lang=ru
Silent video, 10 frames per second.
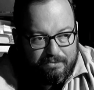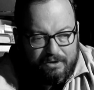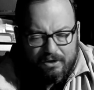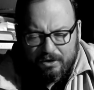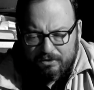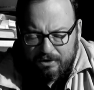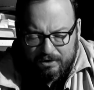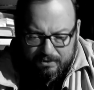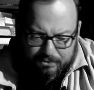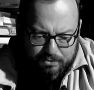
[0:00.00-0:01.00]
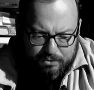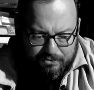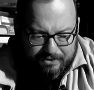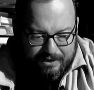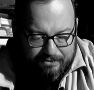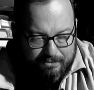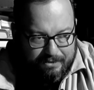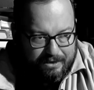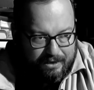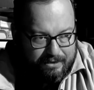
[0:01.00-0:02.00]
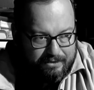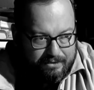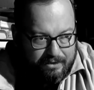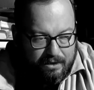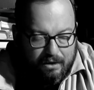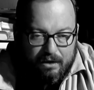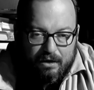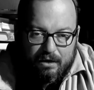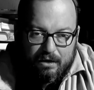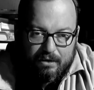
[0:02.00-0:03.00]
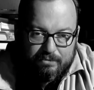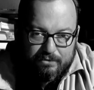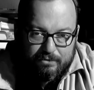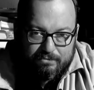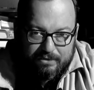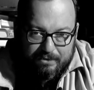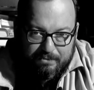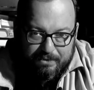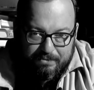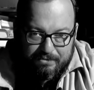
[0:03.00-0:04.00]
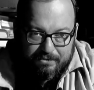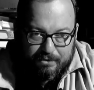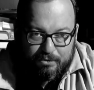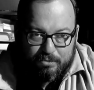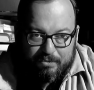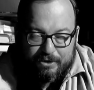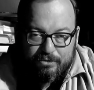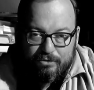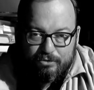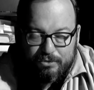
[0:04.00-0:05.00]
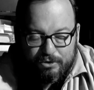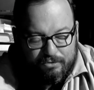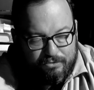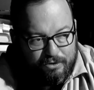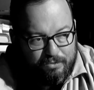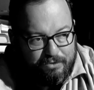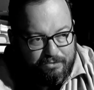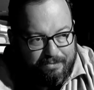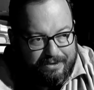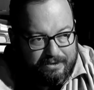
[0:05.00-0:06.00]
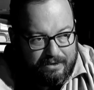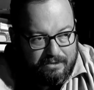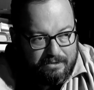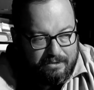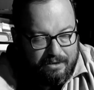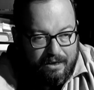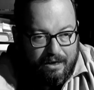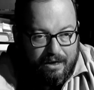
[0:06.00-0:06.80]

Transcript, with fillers: нет, нет, а просто потому что он витает в облаках. Угу. он как бы подписывает какую-то бумажку и думает, что все это будет выполняться. То есть